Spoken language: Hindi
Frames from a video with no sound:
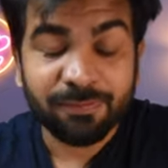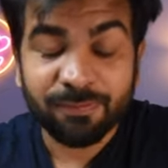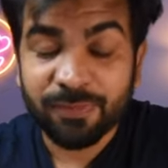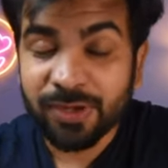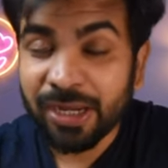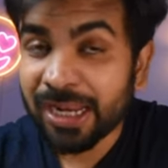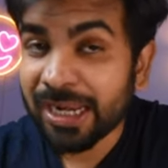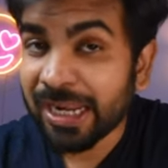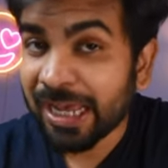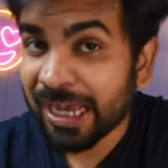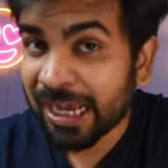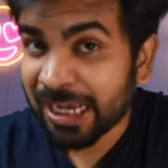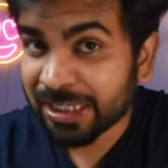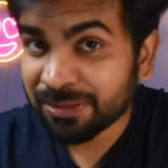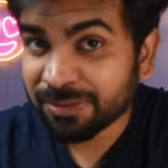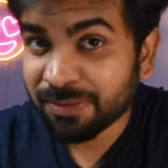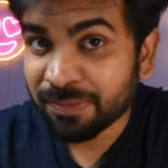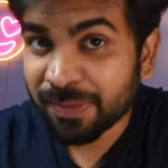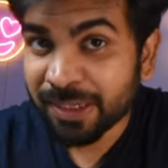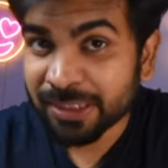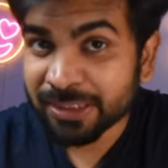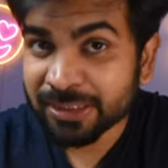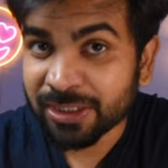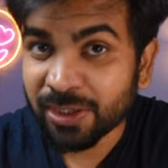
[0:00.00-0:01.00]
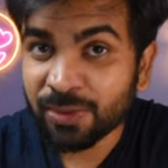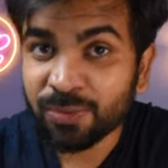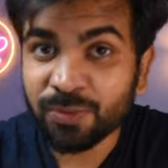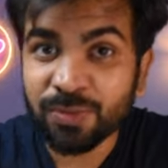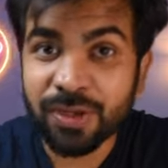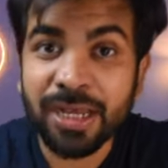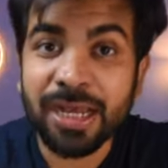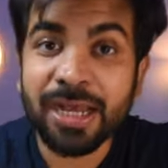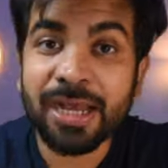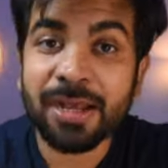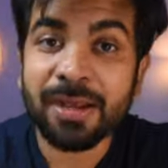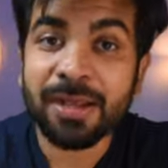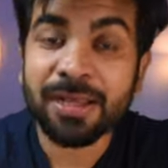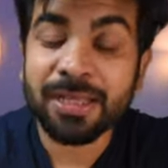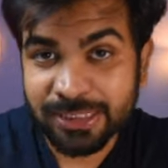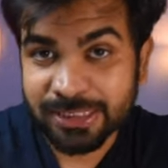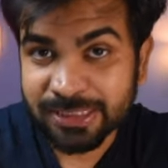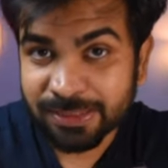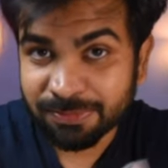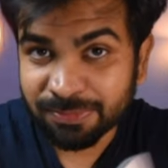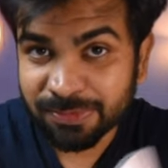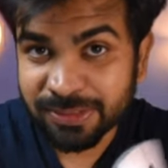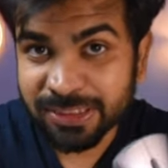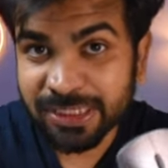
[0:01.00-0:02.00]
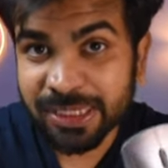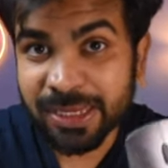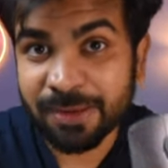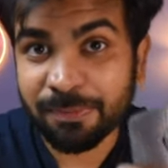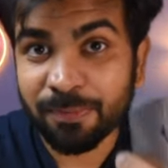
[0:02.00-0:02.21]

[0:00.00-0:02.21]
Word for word: फिलहाल आज मैं बात करूँगा सबसे